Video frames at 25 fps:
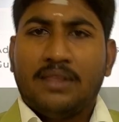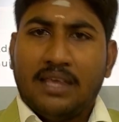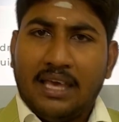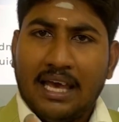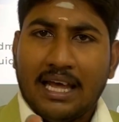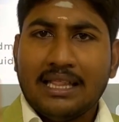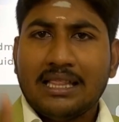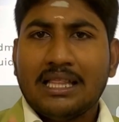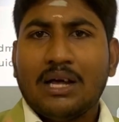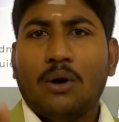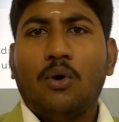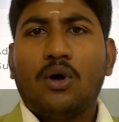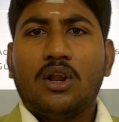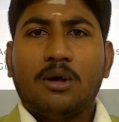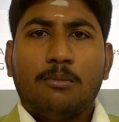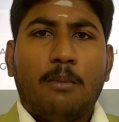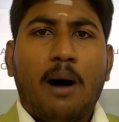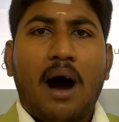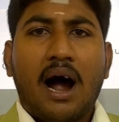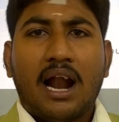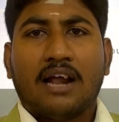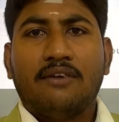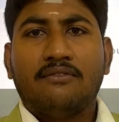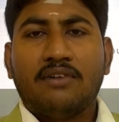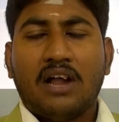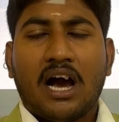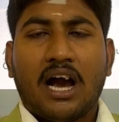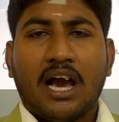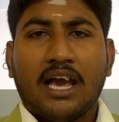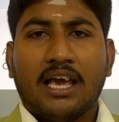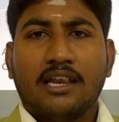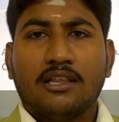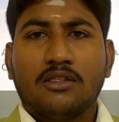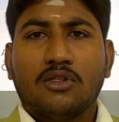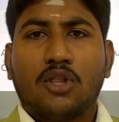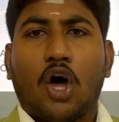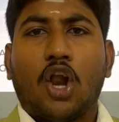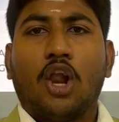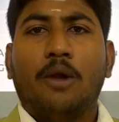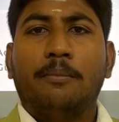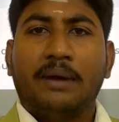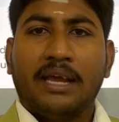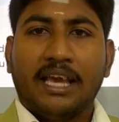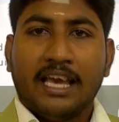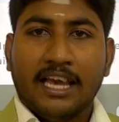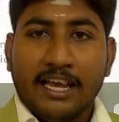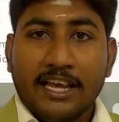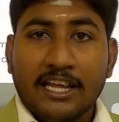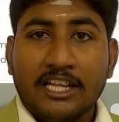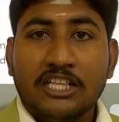எந்த ஒரு மாணவனாக இருந்தாலும் நீ
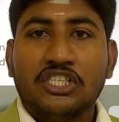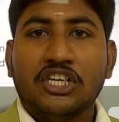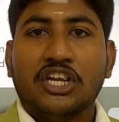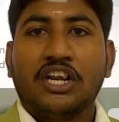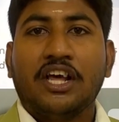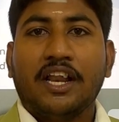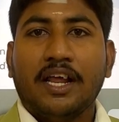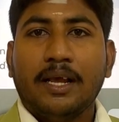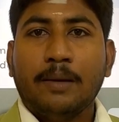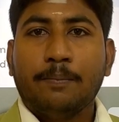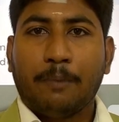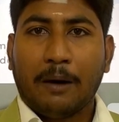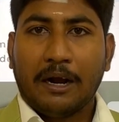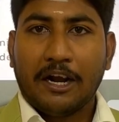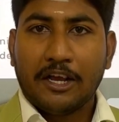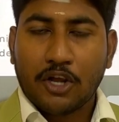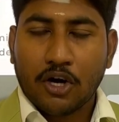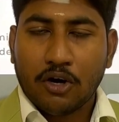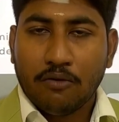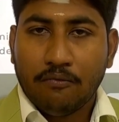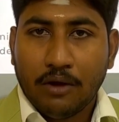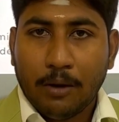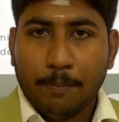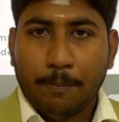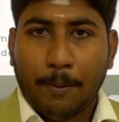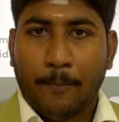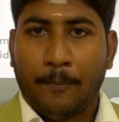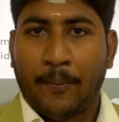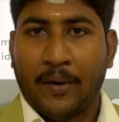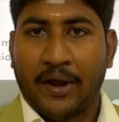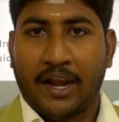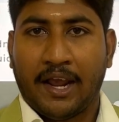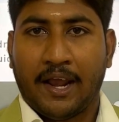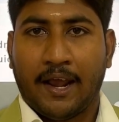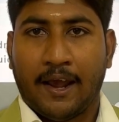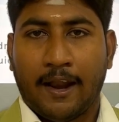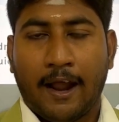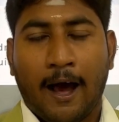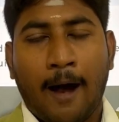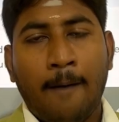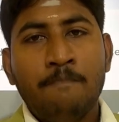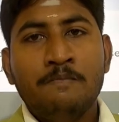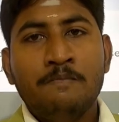இன்ஜினியரிங் படிக்கணும்னு விருப்பப்படுறீங்கன்னா